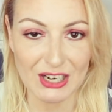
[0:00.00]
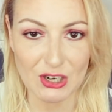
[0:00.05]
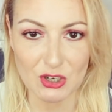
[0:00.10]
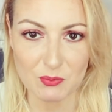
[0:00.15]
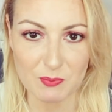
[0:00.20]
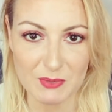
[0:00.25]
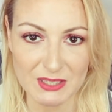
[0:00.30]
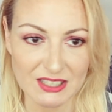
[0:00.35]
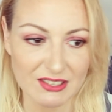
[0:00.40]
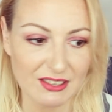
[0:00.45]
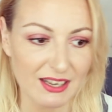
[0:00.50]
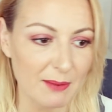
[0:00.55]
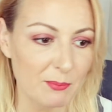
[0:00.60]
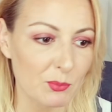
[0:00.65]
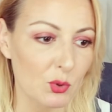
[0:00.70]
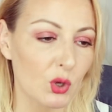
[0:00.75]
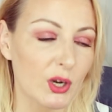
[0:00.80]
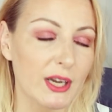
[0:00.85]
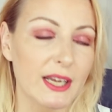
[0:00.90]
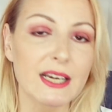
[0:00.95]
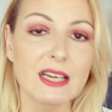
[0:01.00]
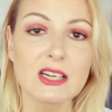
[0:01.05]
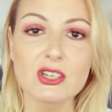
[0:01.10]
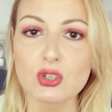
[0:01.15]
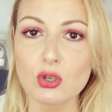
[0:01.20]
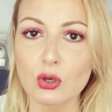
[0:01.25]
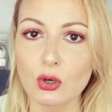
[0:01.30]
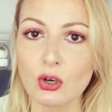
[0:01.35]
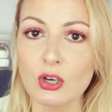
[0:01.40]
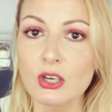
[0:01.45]
los meses de las
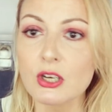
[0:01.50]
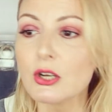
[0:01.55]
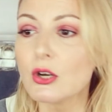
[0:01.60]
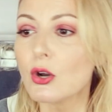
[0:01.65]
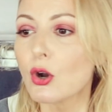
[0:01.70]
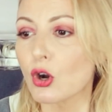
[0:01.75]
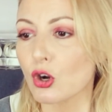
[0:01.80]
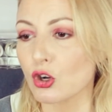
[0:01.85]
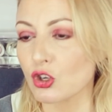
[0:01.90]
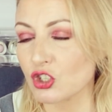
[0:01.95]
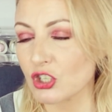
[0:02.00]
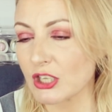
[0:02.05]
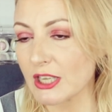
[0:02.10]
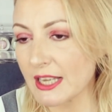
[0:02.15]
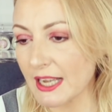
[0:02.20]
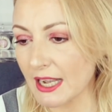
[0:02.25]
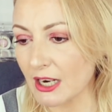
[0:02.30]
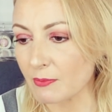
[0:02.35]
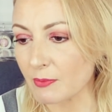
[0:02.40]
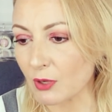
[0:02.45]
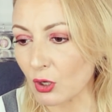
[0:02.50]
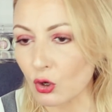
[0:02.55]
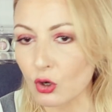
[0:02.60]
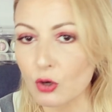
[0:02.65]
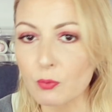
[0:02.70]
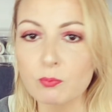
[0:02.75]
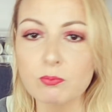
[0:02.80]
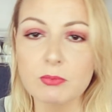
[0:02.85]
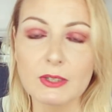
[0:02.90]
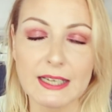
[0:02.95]
mujeres, o, sí, a lo
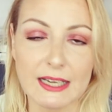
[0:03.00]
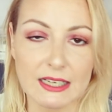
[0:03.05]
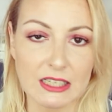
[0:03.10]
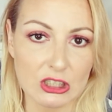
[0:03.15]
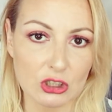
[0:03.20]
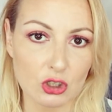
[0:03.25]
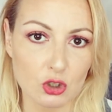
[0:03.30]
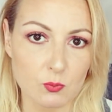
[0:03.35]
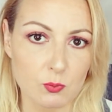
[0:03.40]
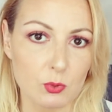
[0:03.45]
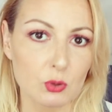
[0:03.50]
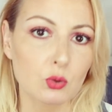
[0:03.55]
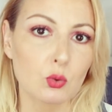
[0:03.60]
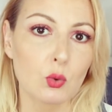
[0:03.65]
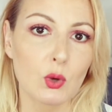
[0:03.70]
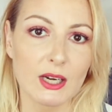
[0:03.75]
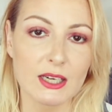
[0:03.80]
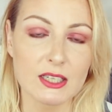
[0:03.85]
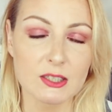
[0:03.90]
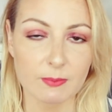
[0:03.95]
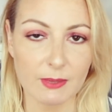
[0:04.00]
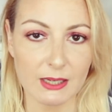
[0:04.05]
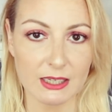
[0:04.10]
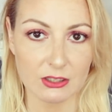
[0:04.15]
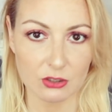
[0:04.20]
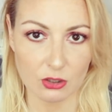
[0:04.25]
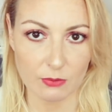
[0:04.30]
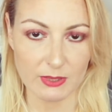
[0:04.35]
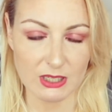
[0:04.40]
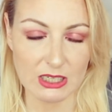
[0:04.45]
mejor granitos puntuales,
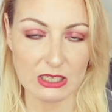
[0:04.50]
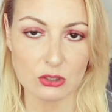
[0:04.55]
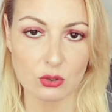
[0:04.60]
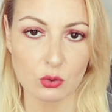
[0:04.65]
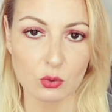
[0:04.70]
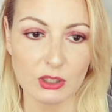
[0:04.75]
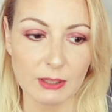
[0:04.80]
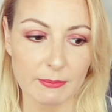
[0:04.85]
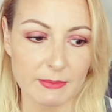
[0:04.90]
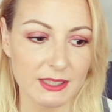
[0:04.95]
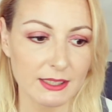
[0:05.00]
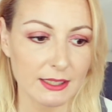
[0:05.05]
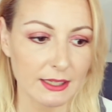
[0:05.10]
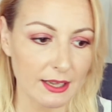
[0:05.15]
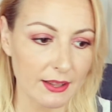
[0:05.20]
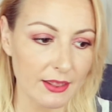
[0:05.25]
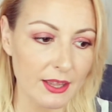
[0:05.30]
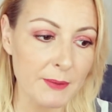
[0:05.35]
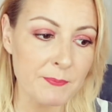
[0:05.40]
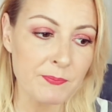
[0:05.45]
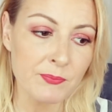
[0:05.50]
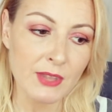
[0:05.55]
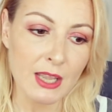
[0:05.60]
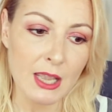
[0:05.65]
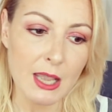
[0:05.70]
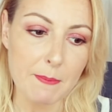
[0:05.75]
¿vale? No pasa absolutamente nada.